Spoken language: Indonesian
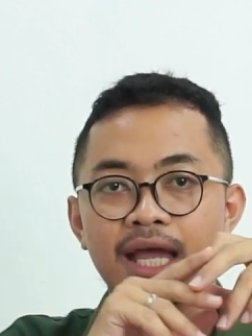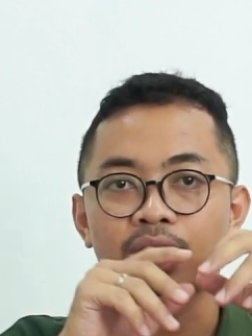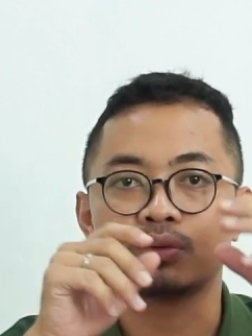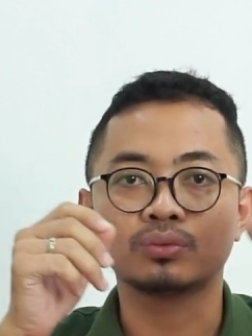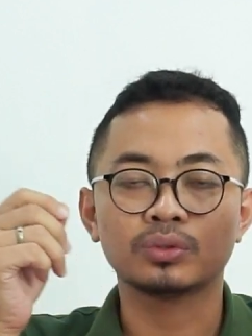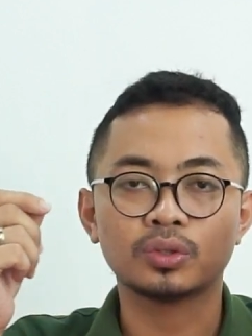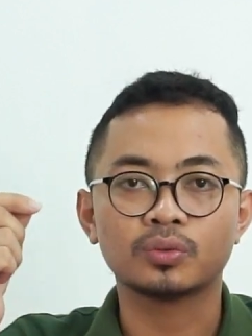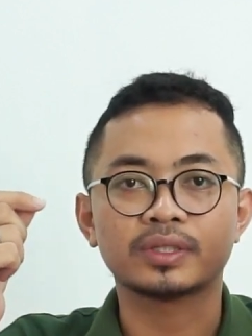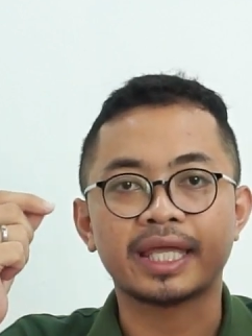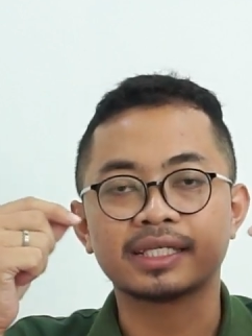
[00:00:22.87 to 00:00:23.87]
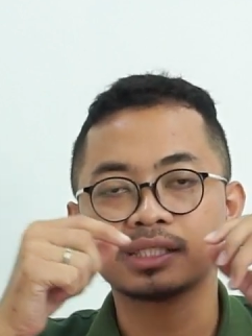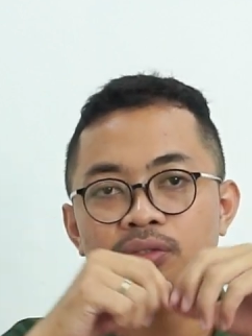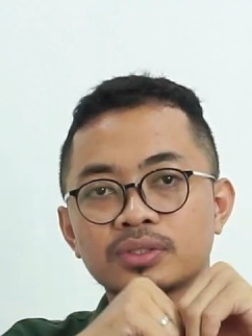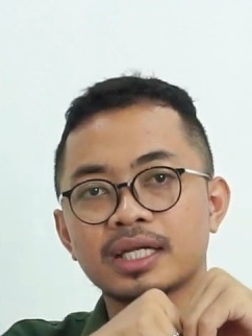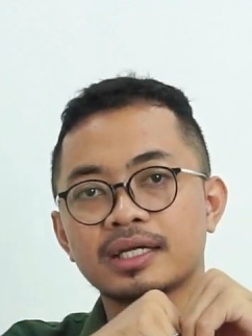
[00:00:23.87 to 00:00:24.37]
Nah, untuk
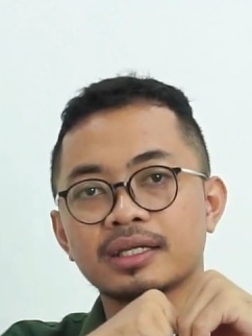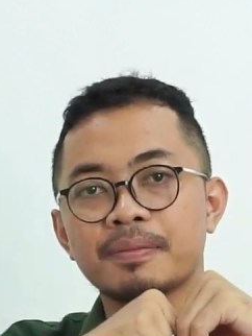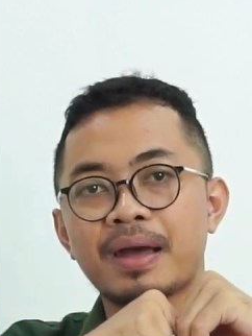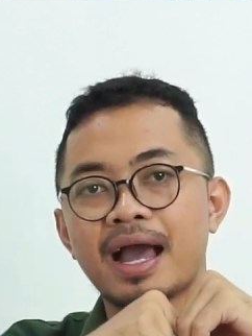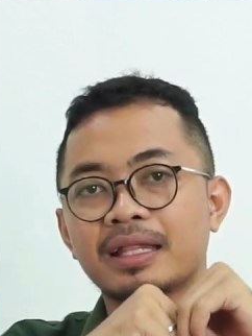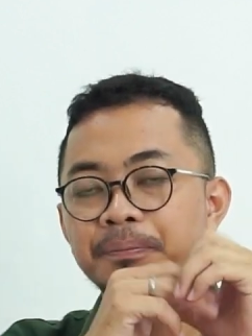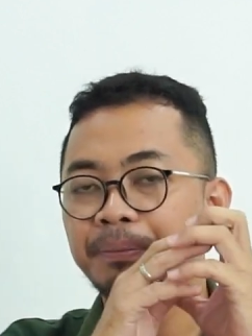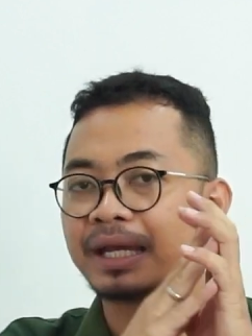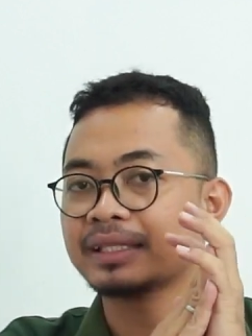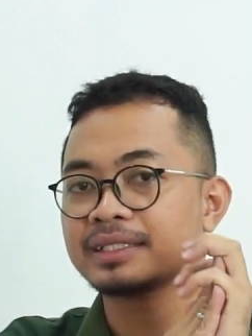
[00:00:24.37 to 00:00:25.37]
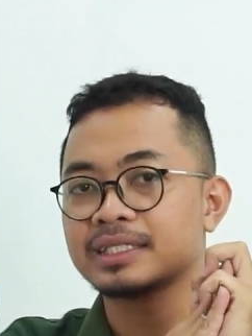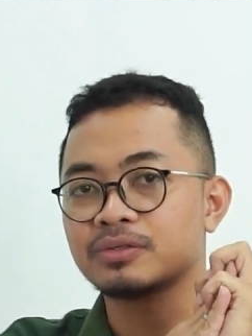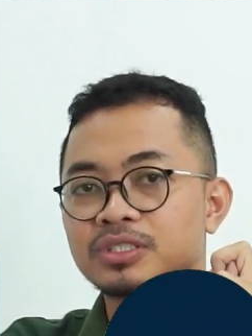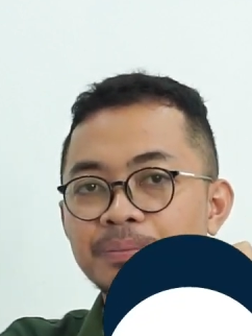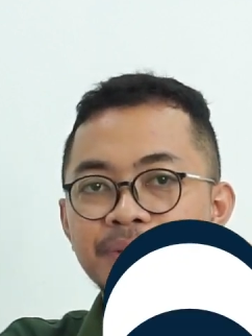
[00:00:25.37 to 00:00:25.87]
tekstur dari bahan peles
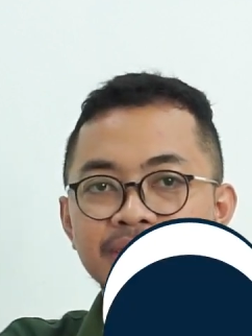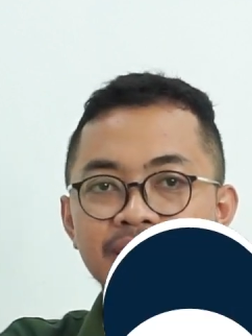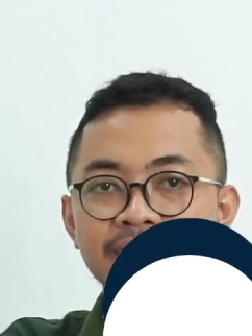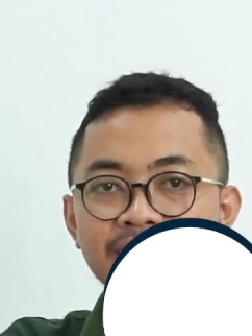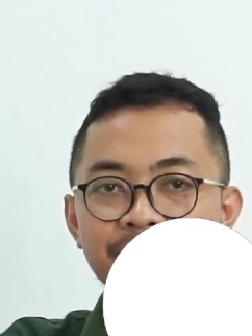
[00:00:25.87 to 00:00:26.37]
itu seperti ini